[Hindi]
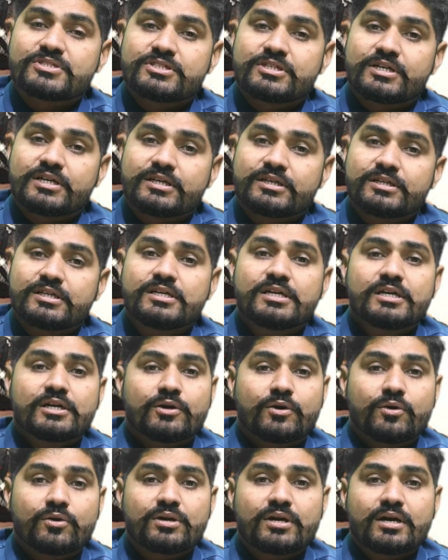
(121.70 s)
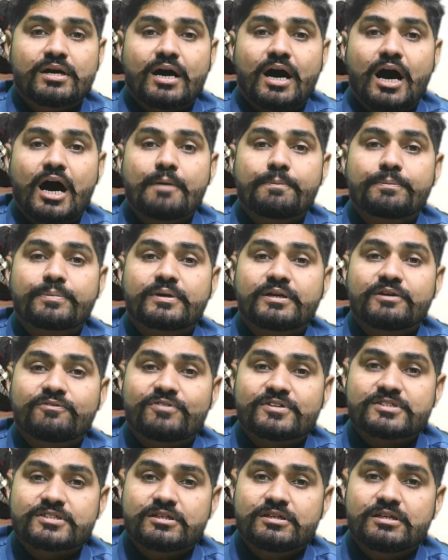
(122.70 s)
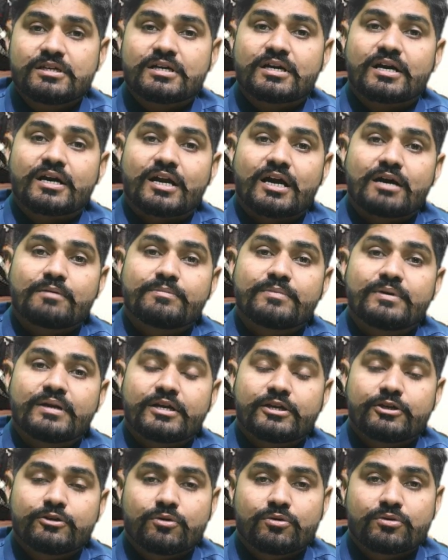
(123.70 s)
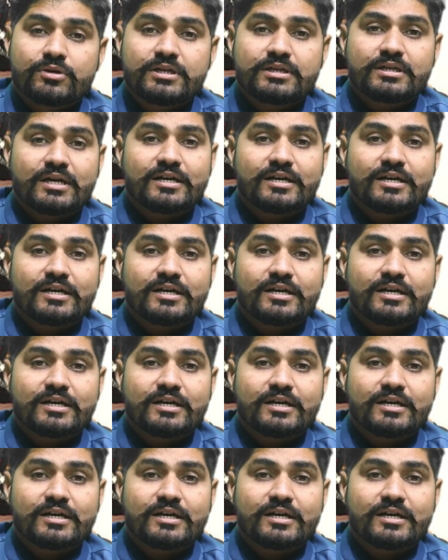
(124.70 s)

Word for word: बची रहेगी और आपकी फसल खराब नहीं होगी